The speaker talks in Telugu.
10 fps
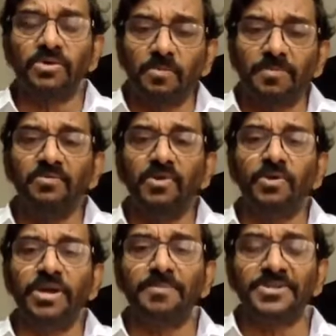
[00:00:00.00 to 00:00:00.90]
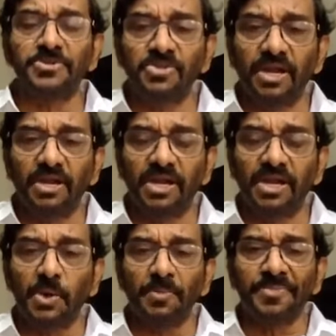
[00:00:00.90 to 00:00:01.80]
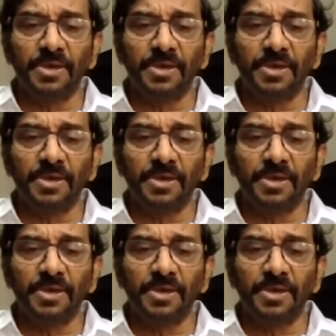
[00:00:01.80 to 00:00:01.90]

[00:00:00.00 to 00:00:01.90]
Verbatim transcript: కోటి రూపాయలు విలువ నేను పంచుతున్నాను అన్నారు